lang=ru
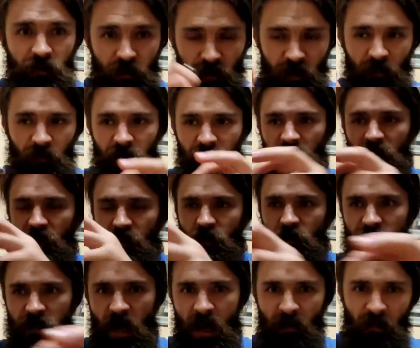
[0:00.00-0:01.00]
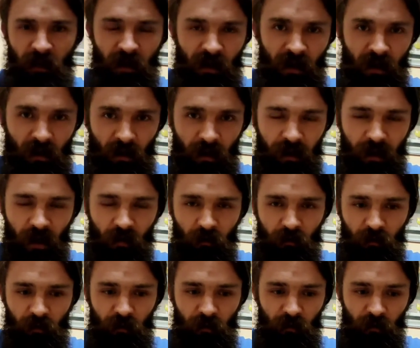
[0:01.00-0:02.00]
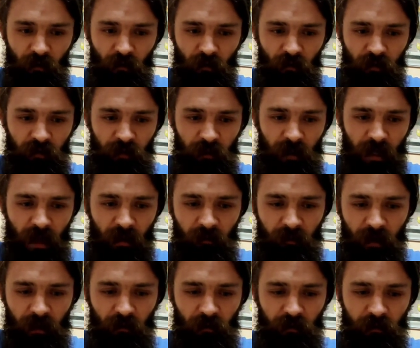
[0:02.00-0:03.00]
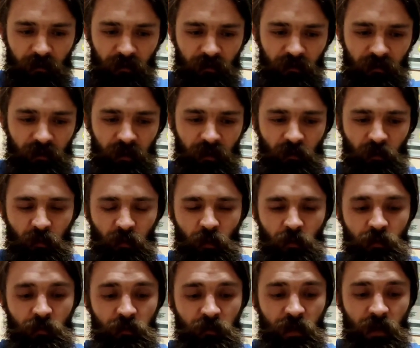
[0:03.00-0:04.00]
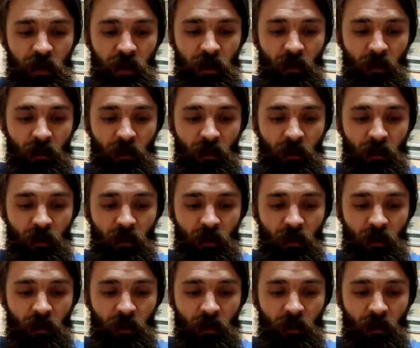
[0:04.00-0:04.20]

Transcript: да, выдано частями, и как вот мы его ну, воспитаем, так вот мы ему и пользуемся.